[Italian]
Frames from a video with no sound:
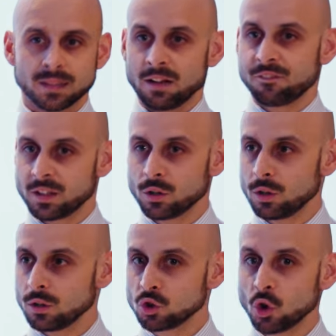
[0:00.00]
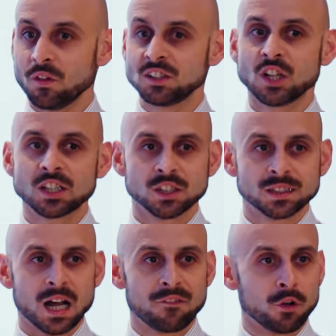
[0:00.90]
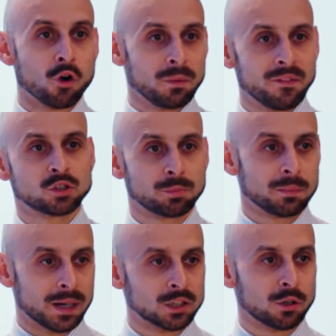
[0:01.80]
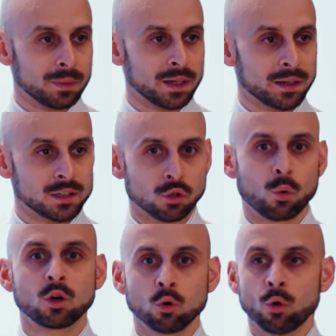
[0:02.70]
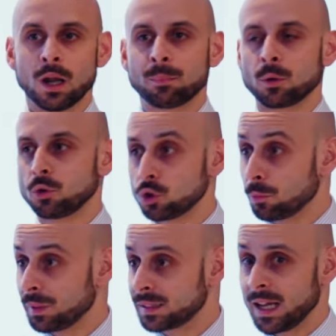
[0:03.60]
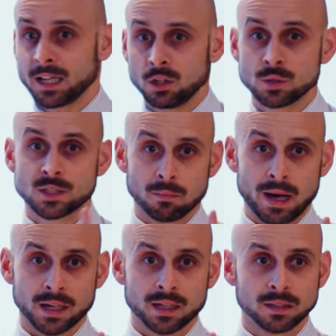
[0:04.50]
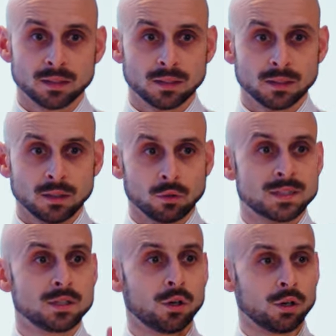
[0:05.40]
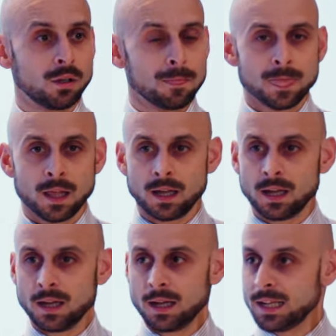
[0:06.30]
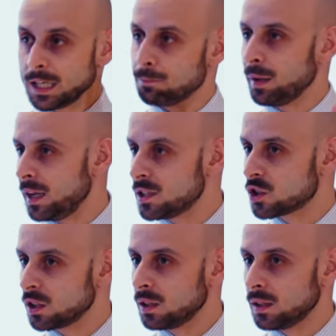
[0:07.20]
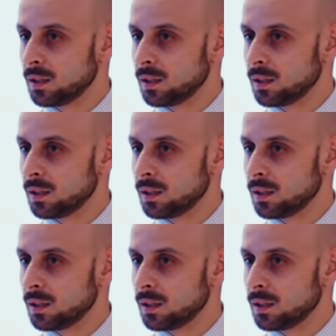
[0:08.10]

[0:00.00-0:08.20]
traffico, dove già c'è traffico come vai al supermercato a comprare riso, qualcuno l'ha prodotto per te che è lo zio Mark, lo zio eh, Larry Page,